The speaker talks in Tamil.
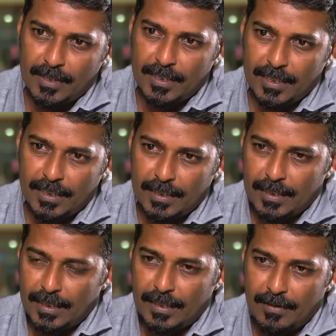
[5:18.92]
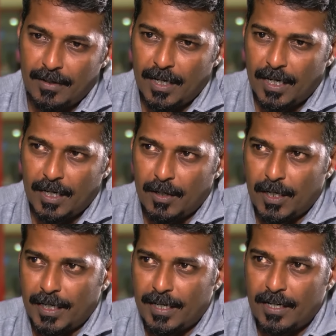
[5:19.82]
வந்து
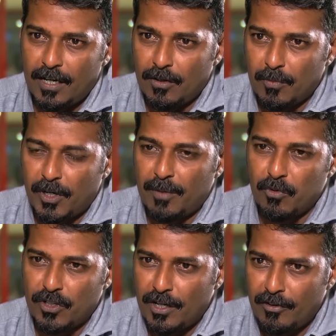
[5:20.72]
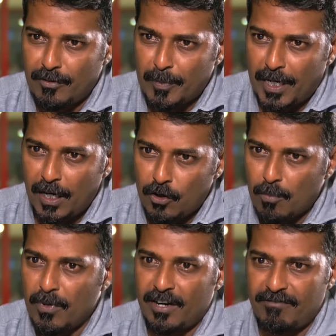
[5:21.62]
இரண்டாவது முறை மூன்றாவது முறையெல்லாம்
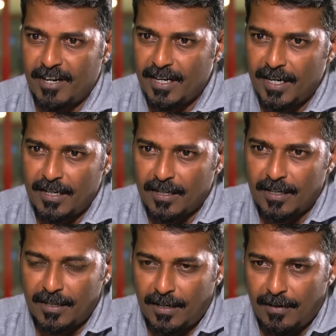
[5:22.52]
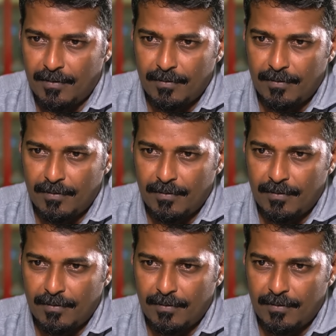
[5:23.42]
ரொம்ப ரிஃபைன் ஆகிட்டாங்கன்றீங்க